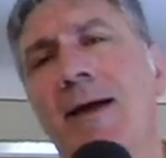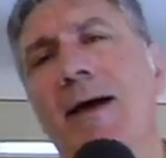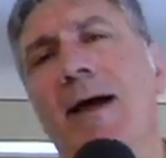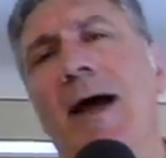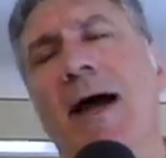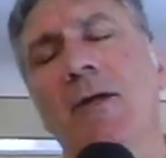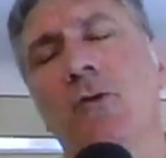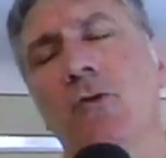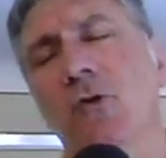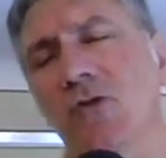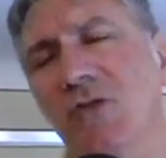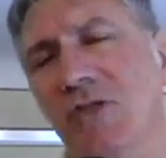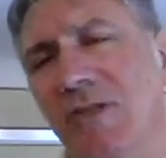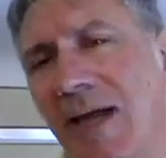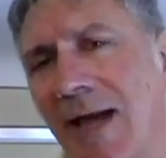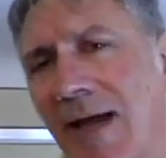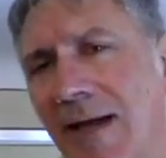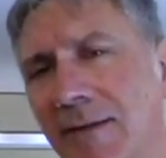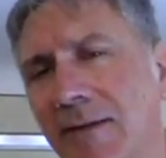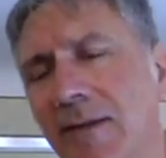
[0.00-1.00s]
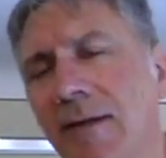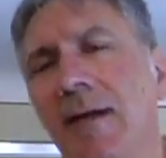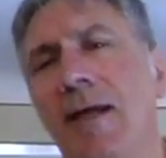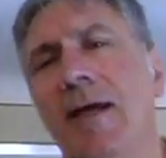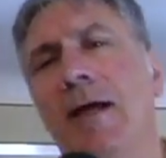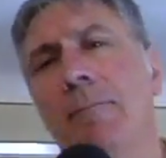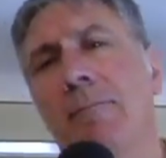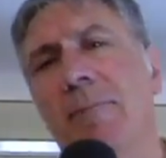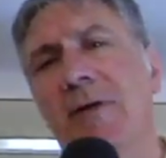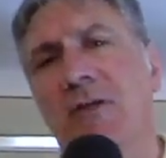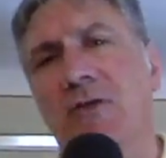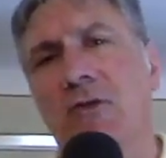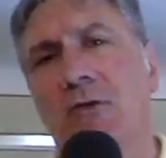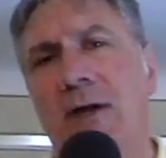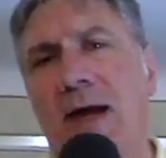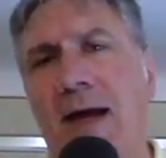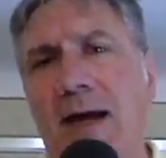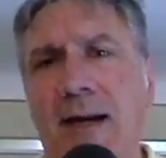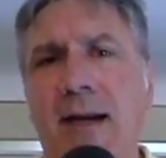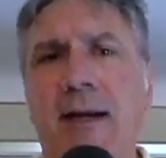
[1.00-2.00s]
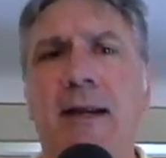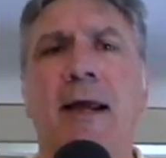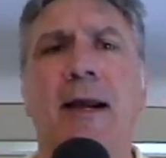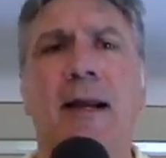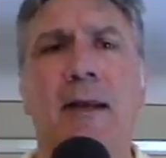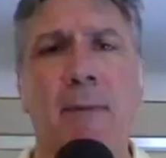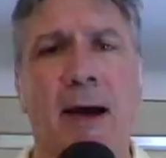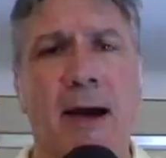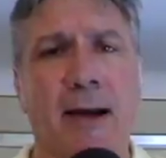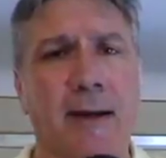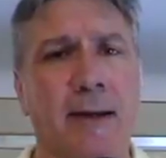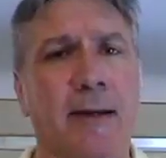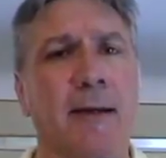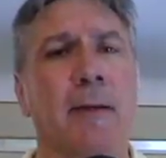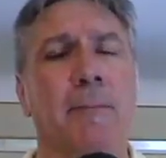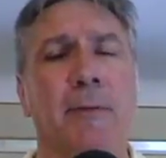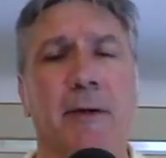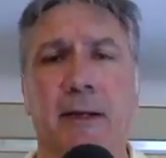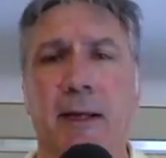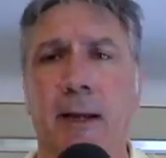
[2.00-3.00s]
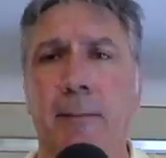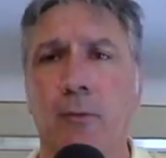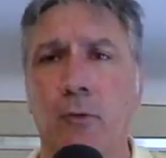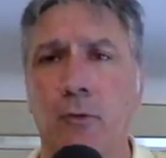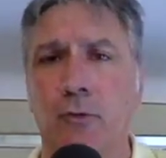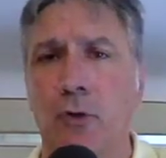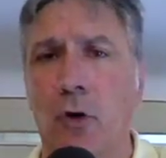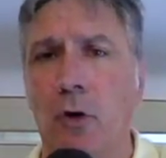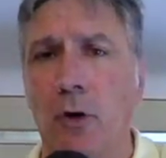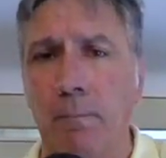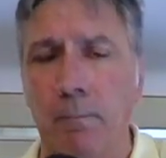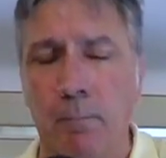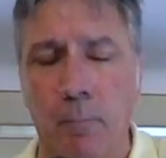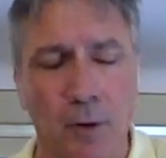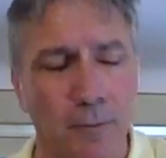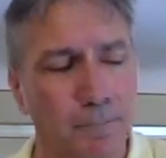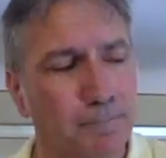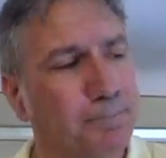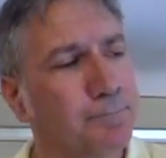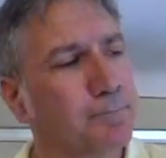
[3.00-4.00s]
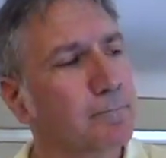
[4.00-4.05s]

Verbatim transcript: addossati né al personale né alle macchine perché purtroppo